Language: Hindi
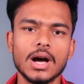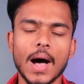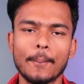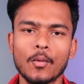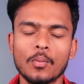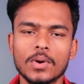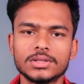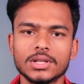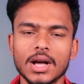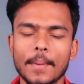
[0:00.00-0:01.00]
आपको
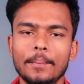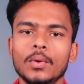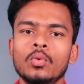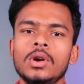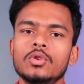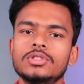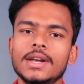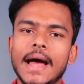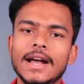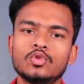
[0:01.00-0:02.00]
बस अपने उंगलियों से
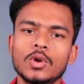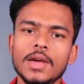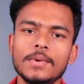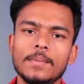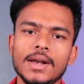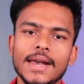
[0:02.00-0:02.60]
राइट स्वाइप या फिर